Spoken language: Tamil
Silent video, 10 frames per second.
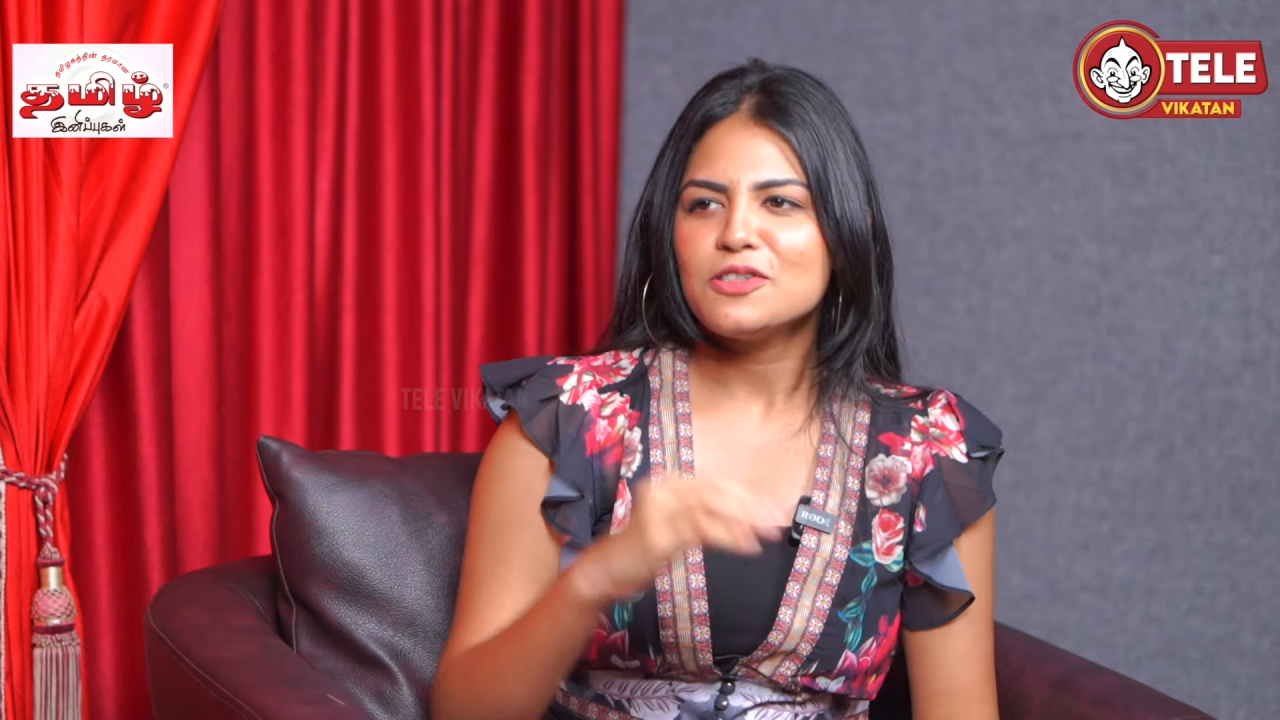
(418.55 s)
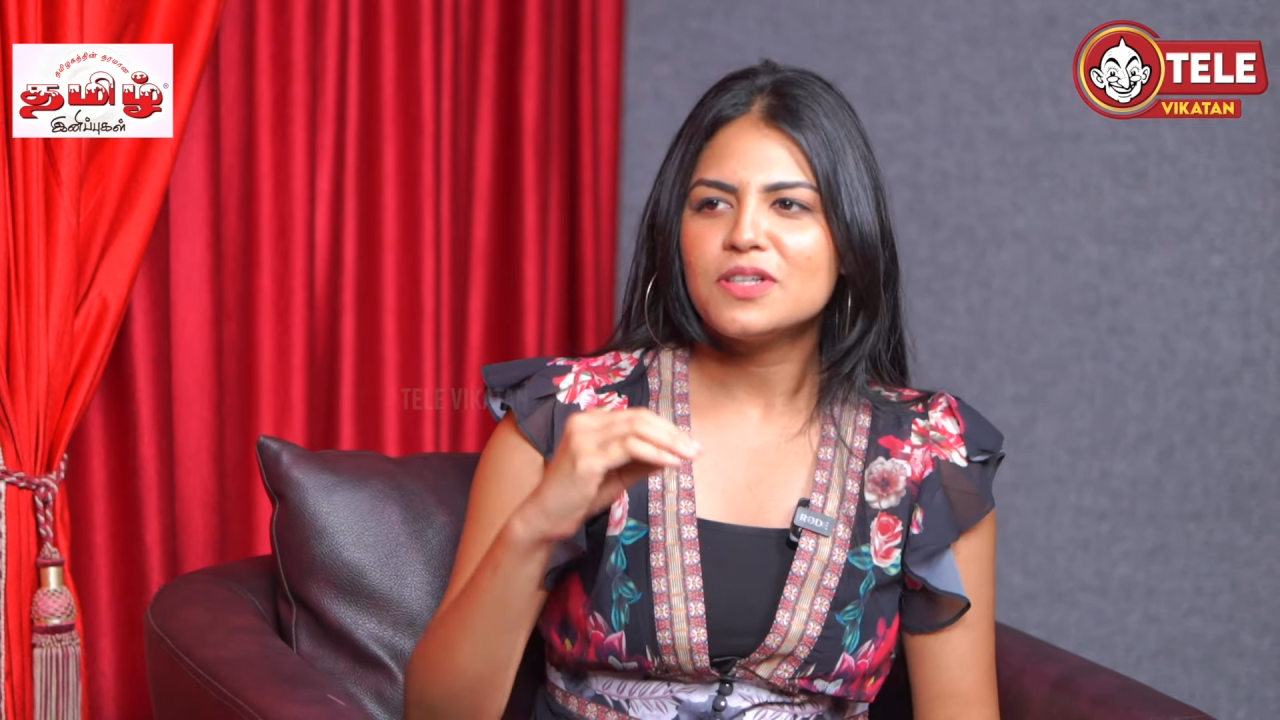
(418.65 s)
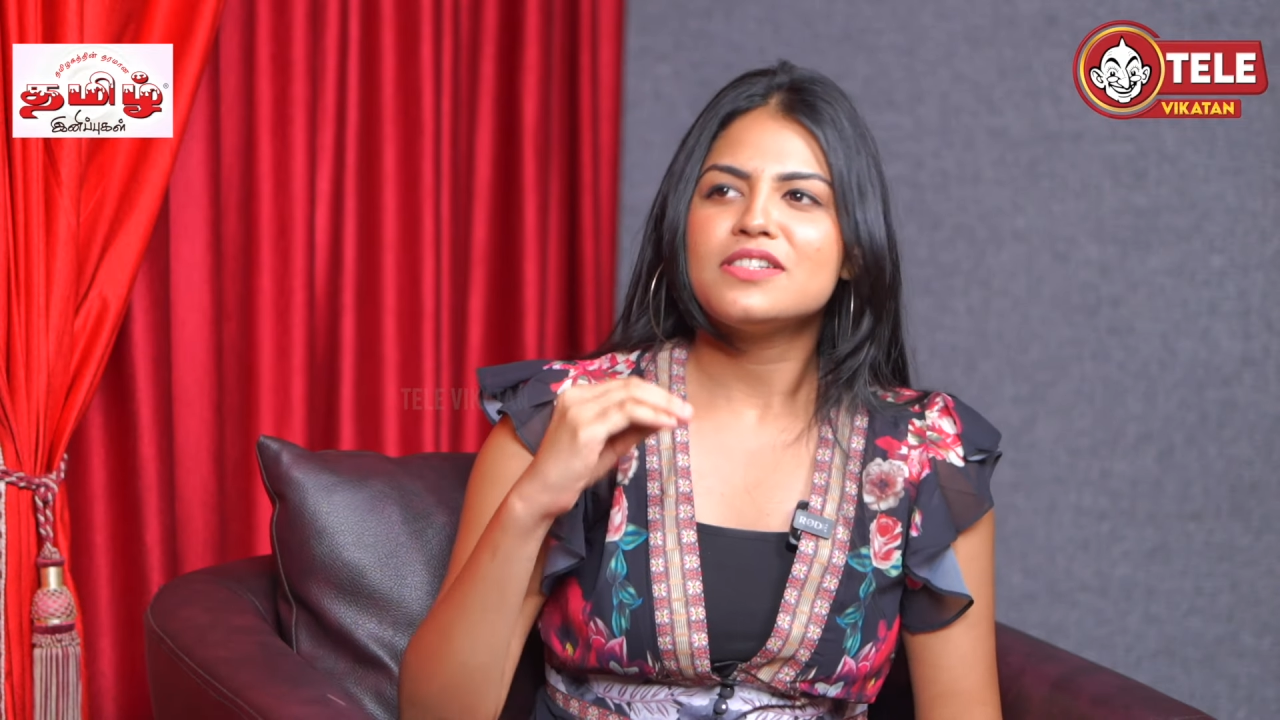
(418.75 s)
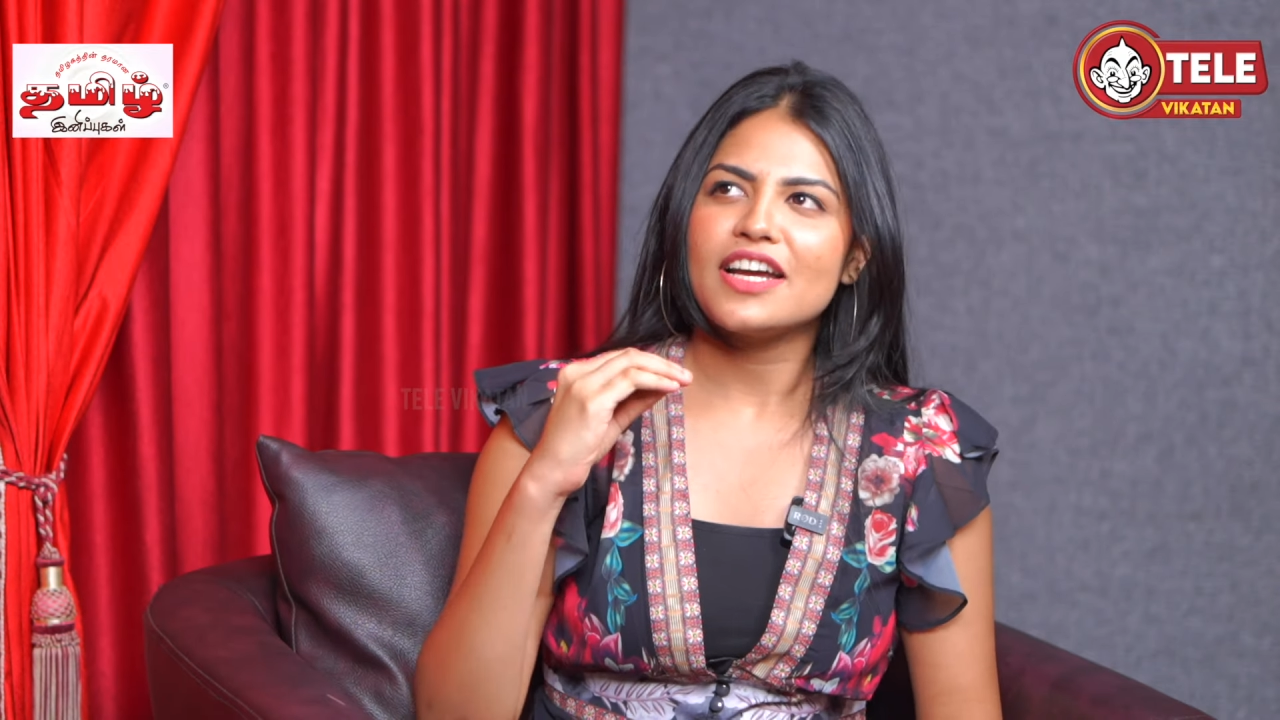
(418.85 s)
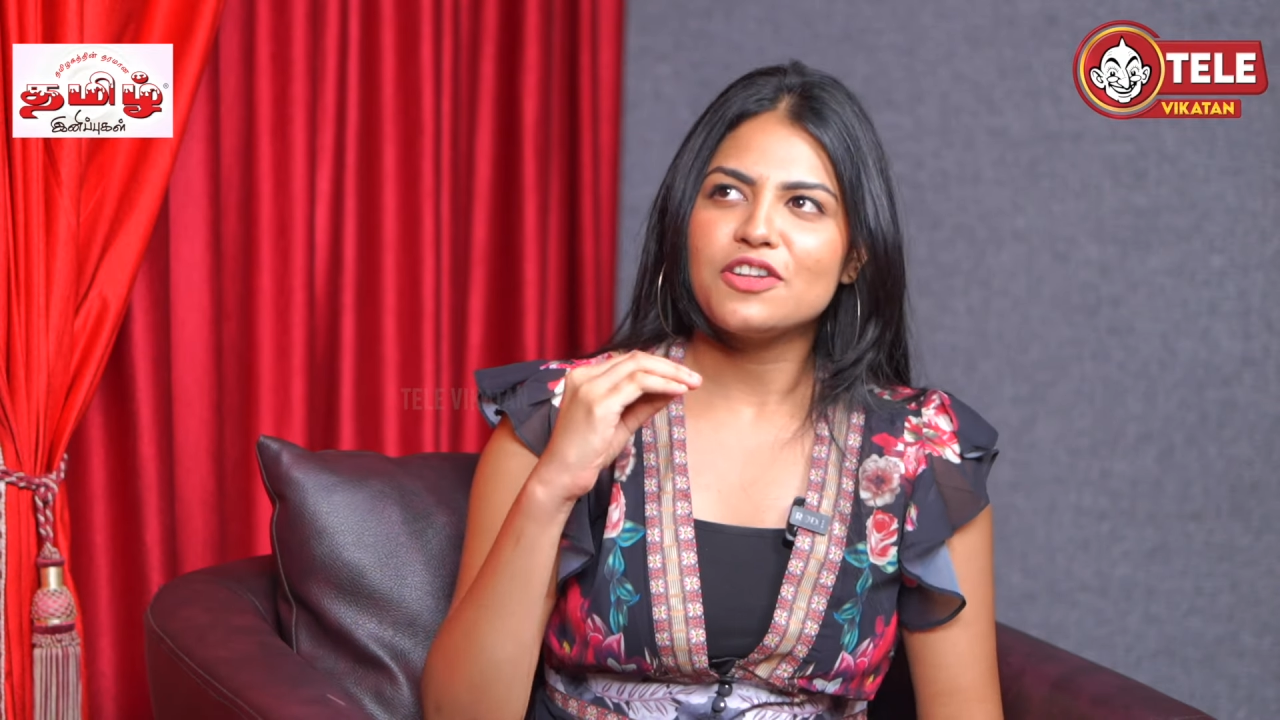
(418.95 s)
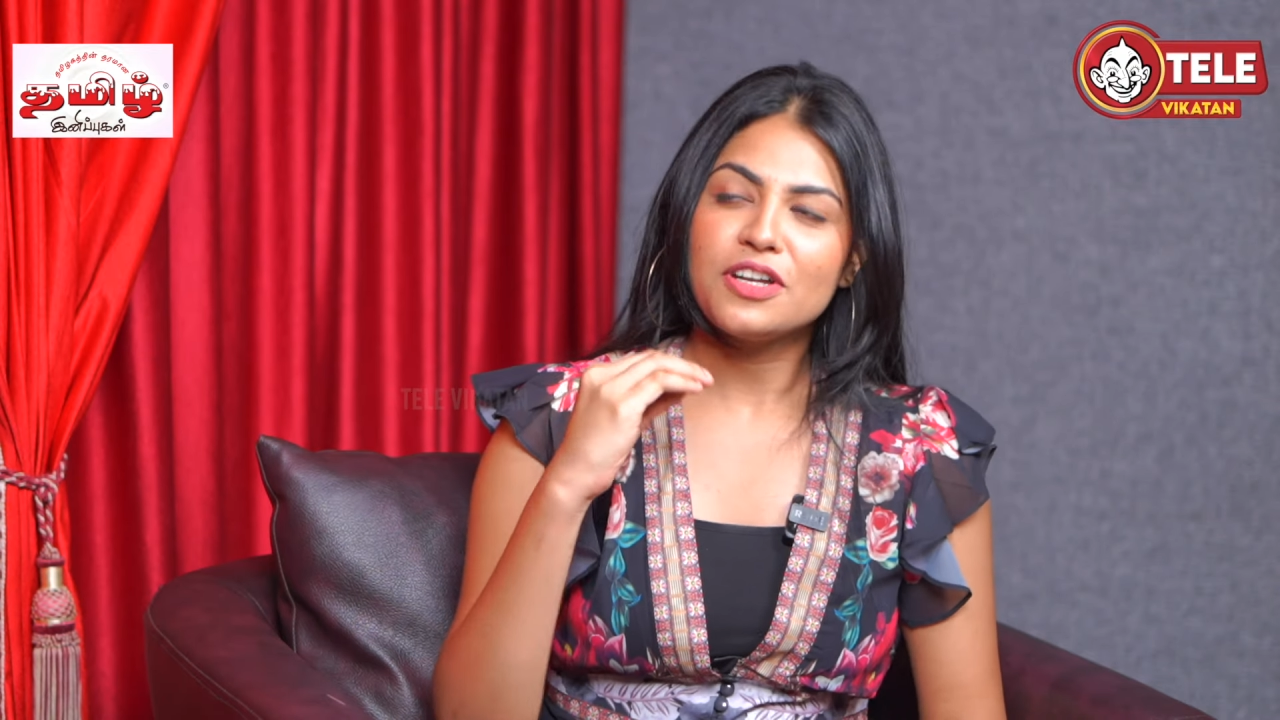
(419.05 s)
ஸோ ஐ